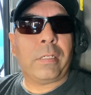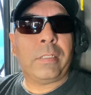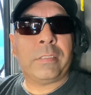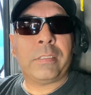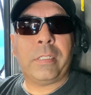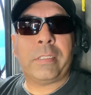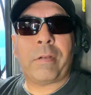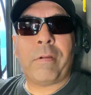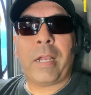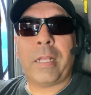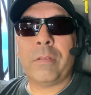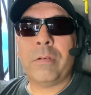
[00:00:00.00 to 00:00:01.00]
este,
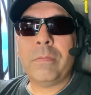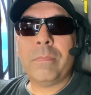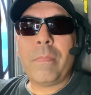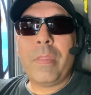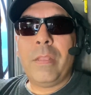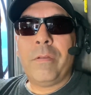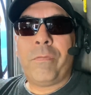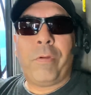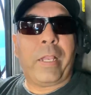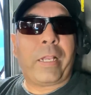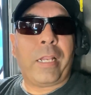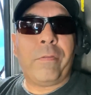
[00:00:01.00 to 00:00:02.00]
trabajando,
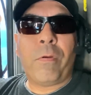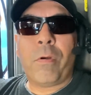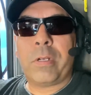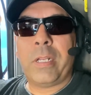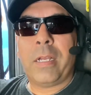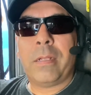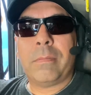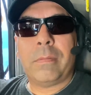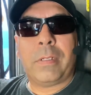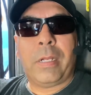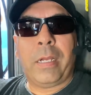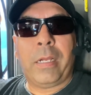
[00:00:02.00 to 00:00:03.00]
fui a California,
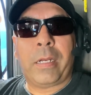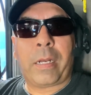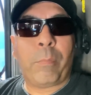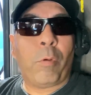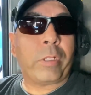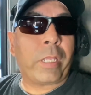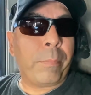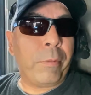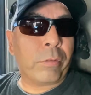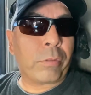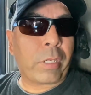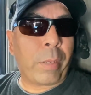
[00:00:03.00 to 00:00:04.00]
remolqué mi
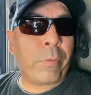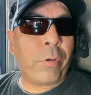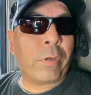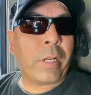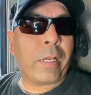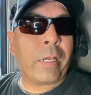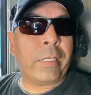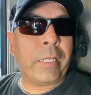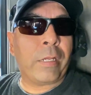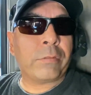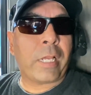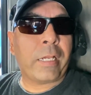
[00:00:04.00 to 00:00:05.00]
otro camión ahí
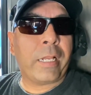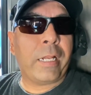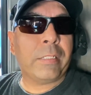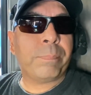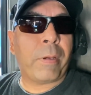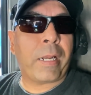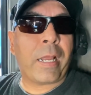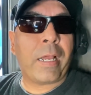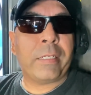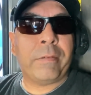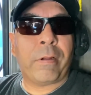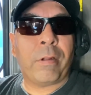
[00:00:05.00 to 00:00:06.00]
a Los Ángeles para
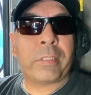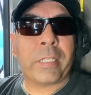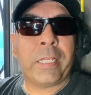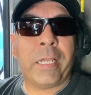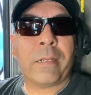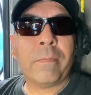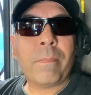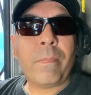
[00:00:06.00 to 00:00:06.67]
llevarlo al taller.